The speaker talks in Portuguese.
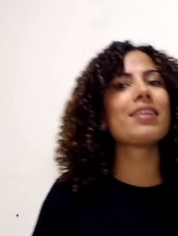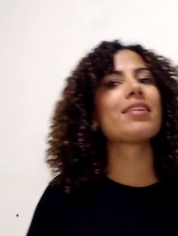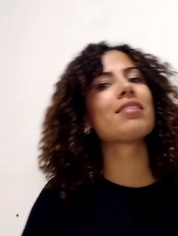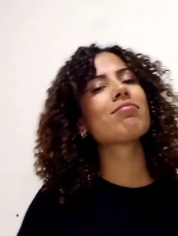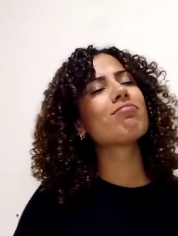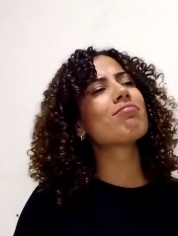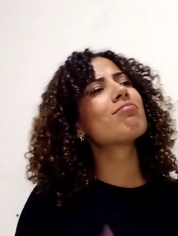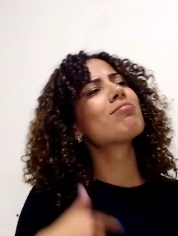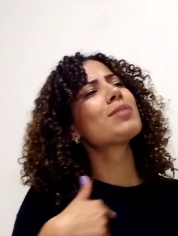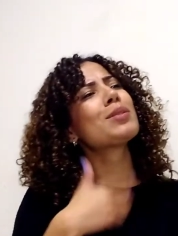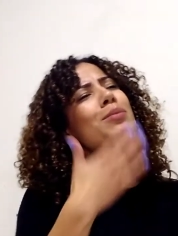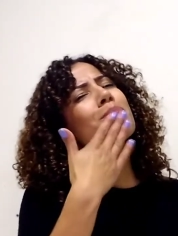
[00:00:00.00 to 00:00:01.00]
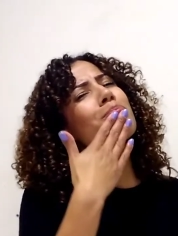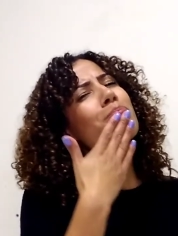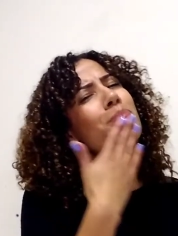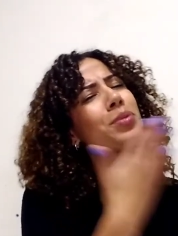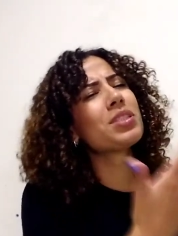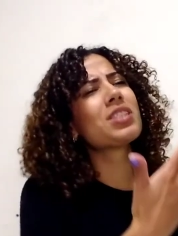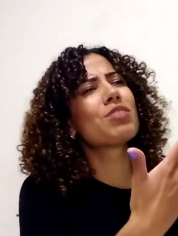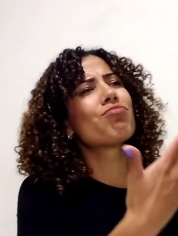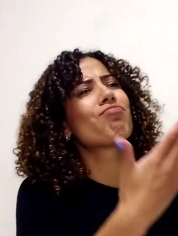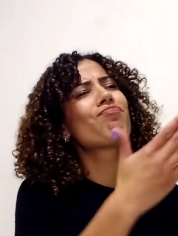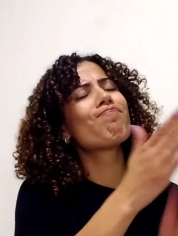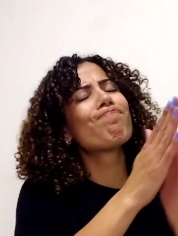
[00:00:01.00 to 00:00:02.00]
faço-te um
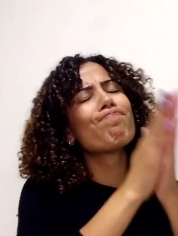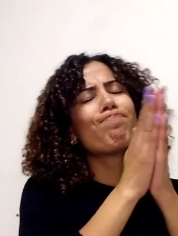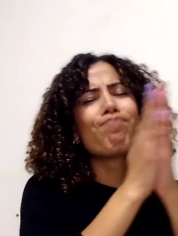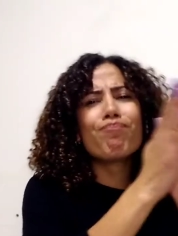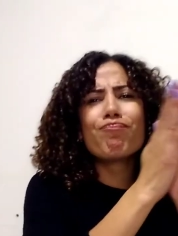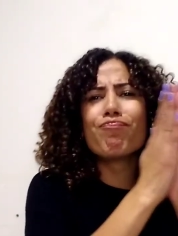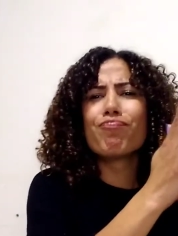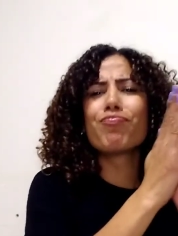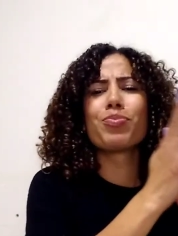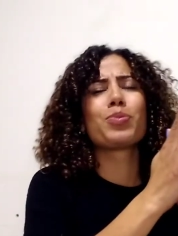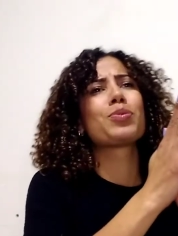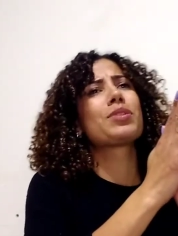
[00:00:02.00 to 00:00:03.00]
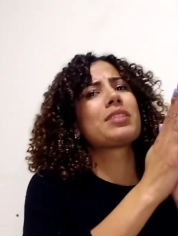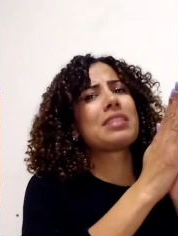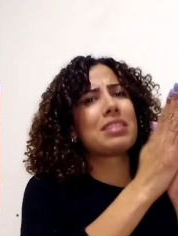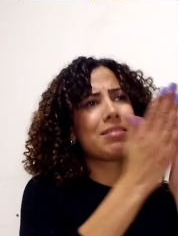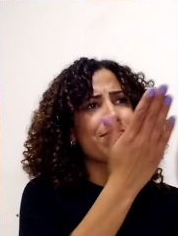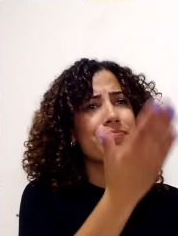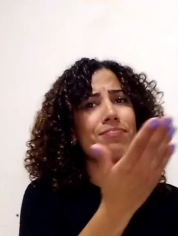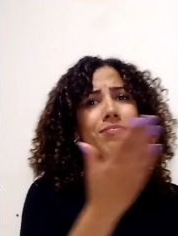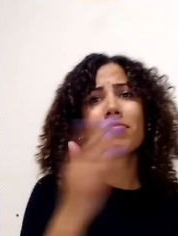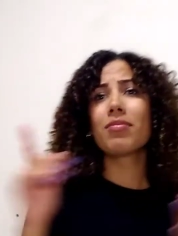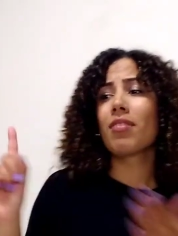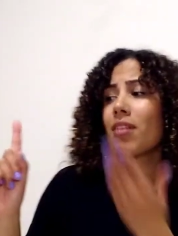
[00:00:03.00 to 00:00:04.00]
pedido em favor do
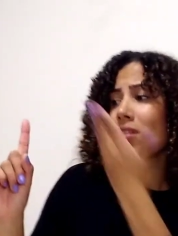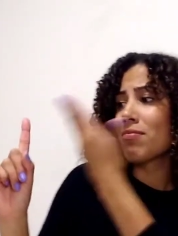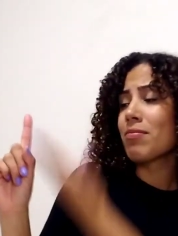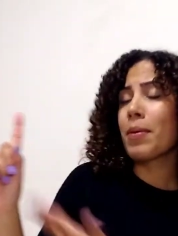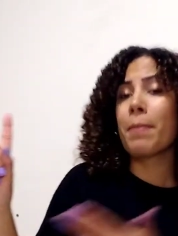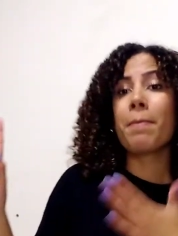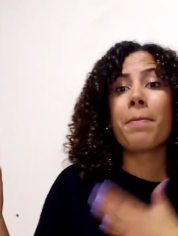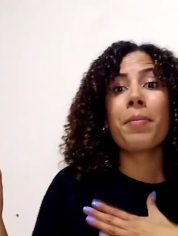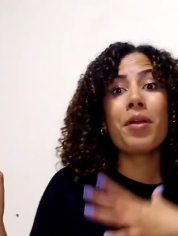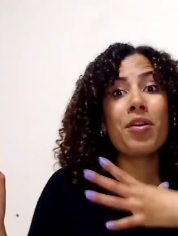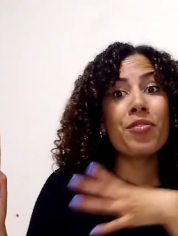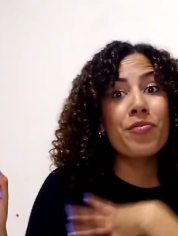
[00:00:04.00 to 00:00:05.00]
meu filho